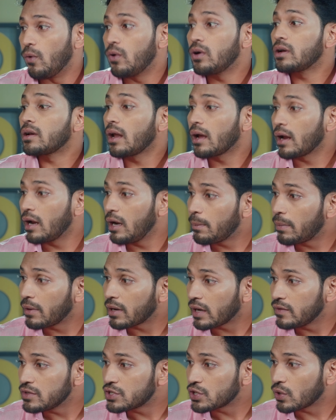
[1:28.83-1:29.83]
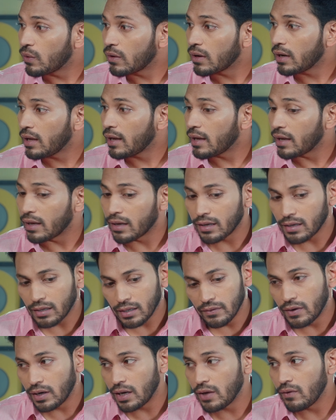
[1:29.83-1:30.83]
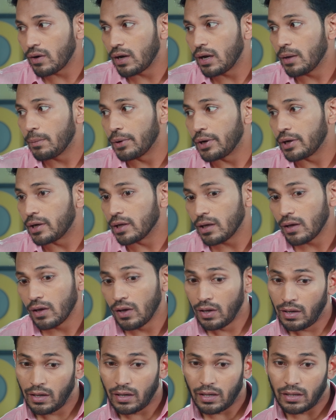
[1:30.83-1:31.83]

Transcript: உங்களுக்கு நான் ஹெல்ப் பண்ணுறேன்னு வச்சுக்கோங்களேன் இவனே வெளில போயிட்டு